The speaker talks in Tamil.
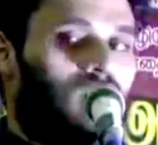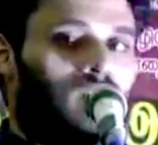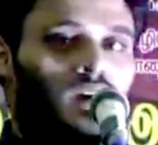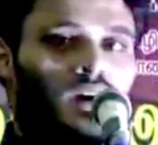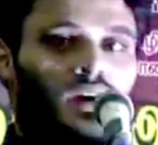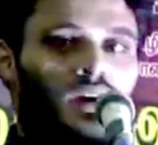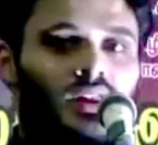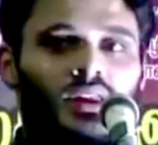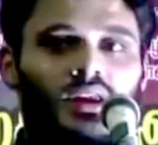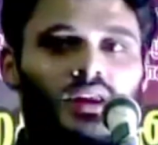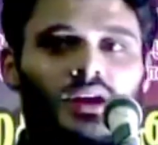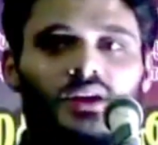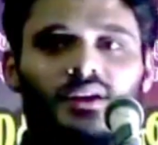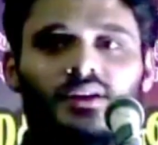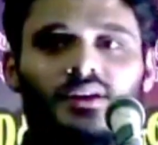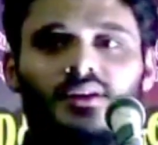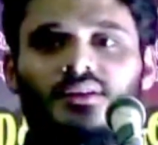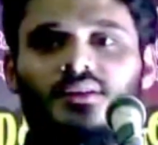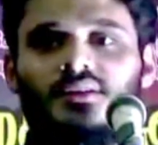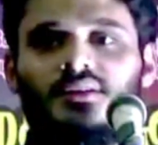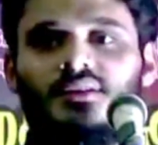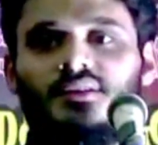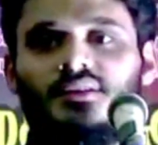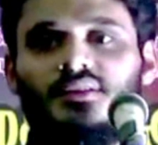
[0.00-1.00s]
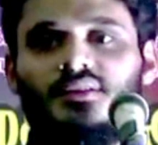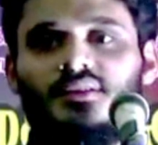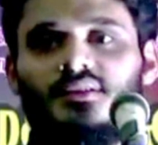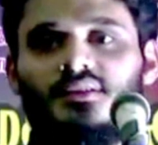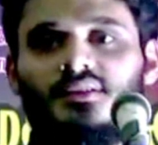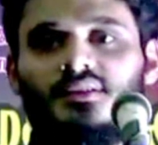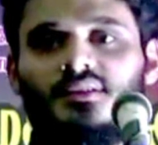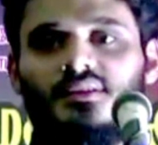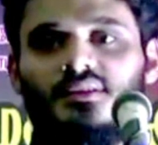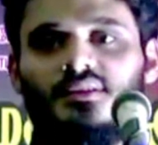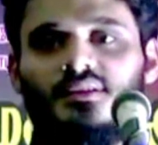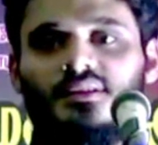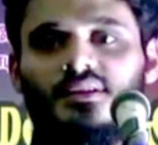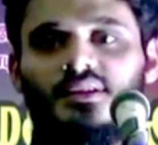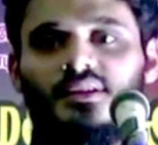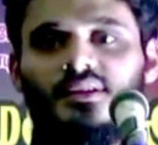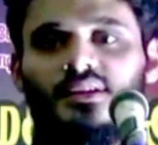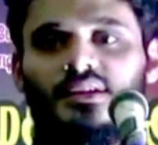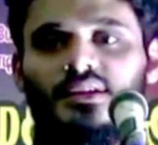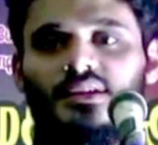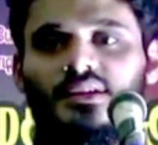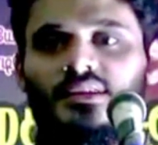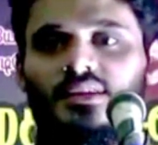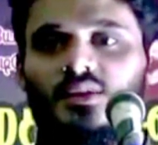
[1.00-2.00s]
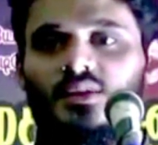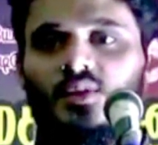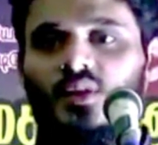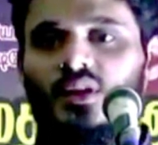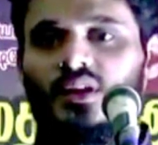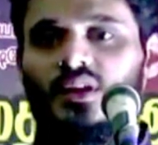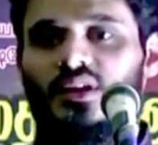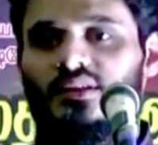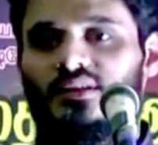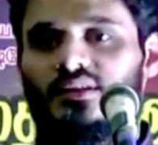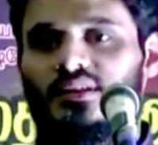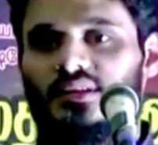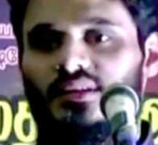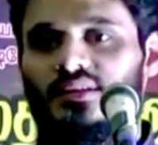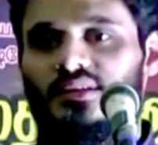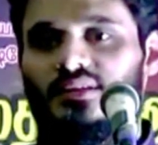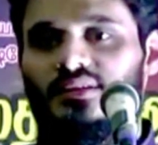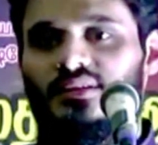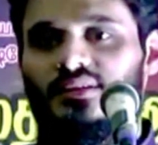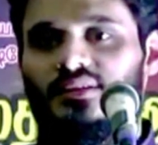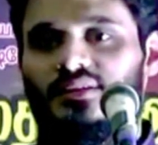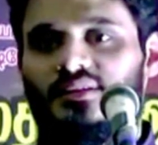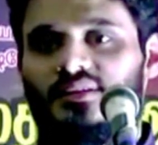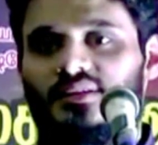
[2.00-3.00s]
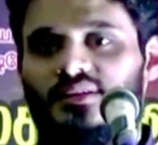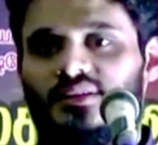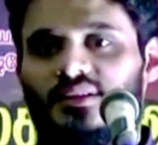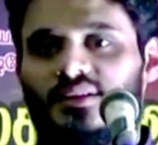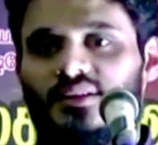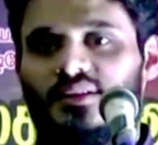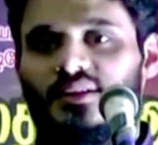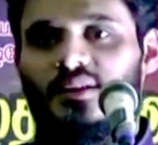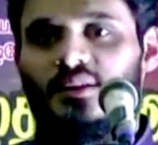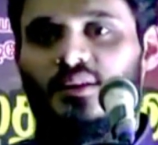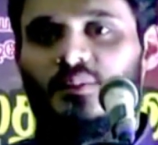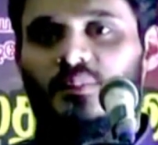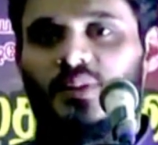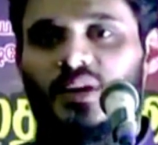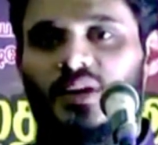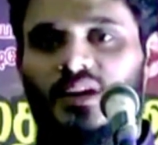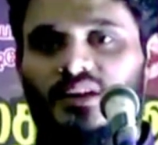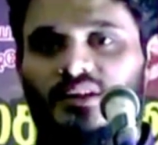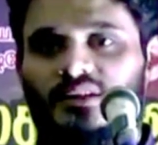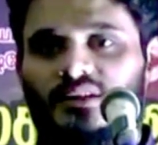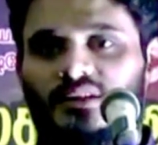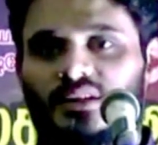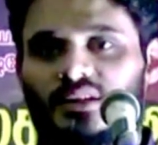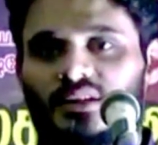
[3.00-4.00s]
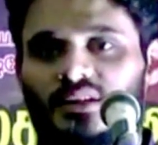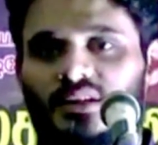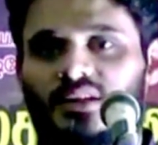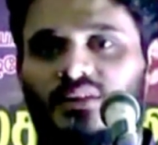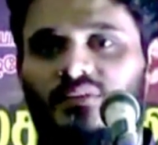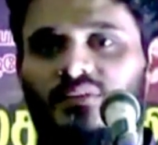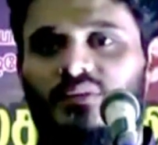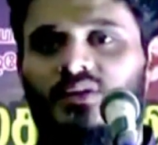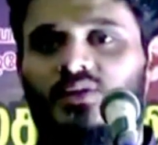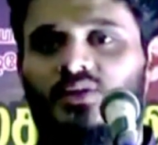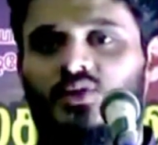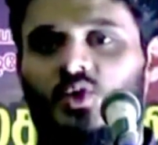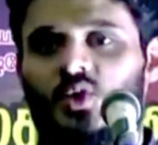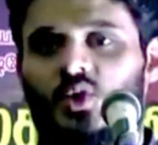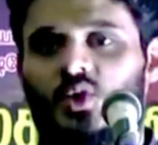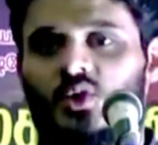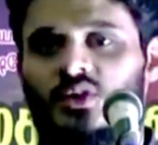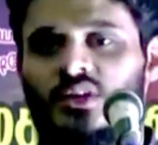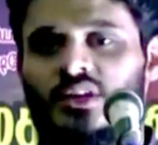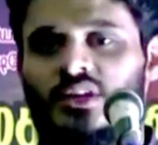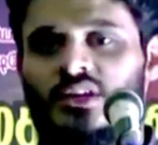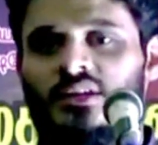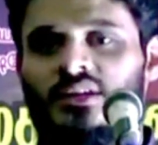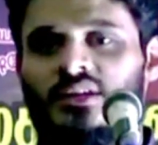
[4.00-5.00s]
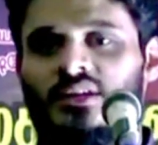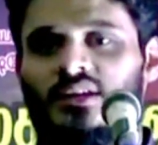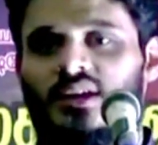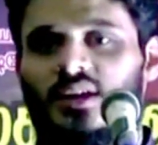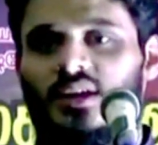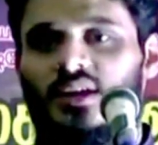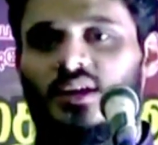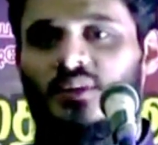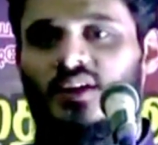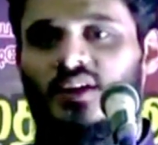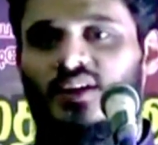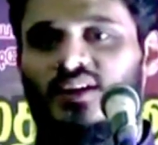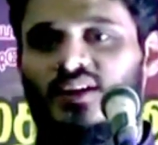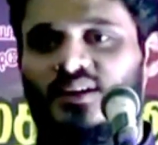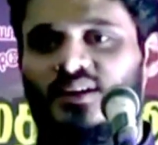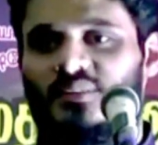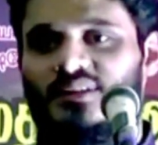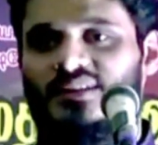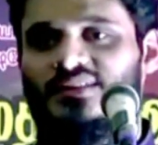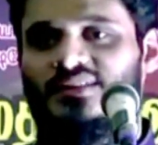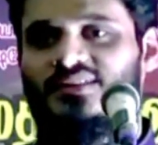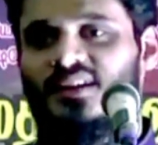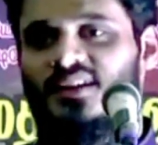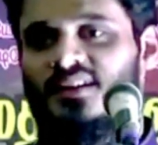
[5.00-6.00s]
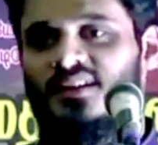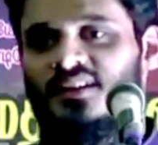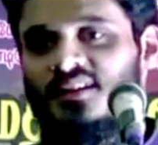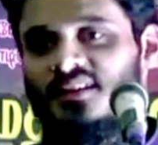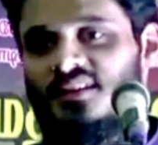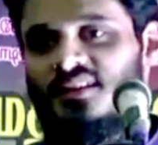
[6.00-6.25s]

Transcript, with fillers: அல்லாஹ் இந்த உலகத்தை படைத்த இறைவன் சோதனையின் களமாக அமைத்தார்